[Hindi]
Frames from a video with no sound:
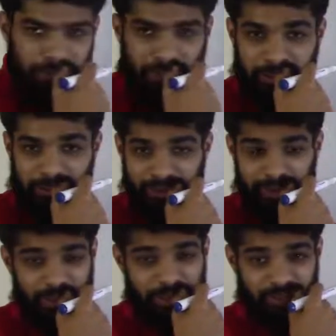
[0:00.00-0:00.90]

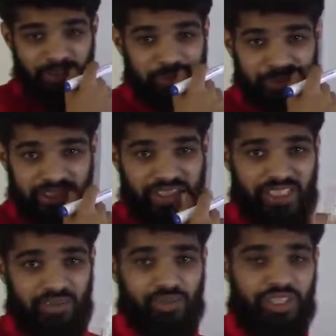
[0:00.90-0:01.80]
ट्रांसमिशन क्या ट्रांसमिशन ये
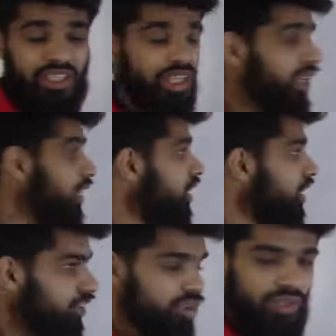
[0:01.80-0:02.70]
कि वो देखता है कि
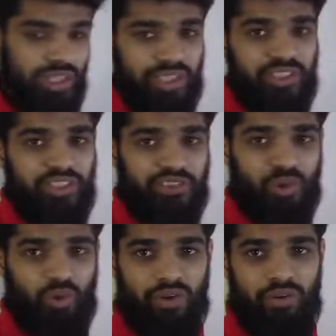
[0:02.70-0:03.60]
जो डाटा
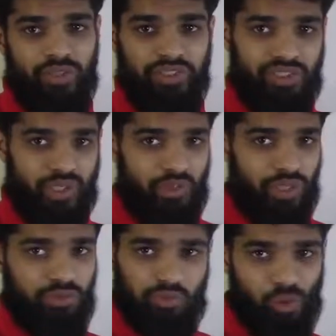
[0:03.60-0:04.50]
ट्रांसफर हो रहा है वो किस तरह हो
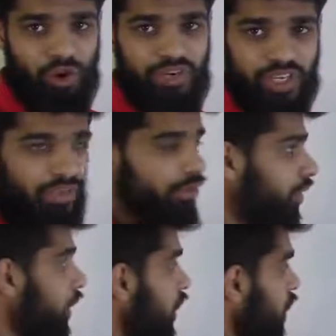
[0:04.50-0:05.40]
रहा है जो फ्लो ऑफ डाटा है वो
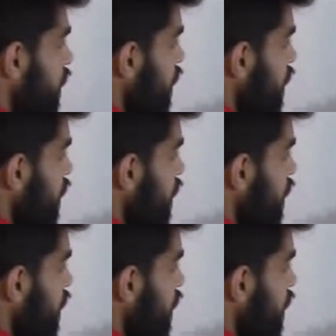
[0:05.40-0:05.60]
क्या है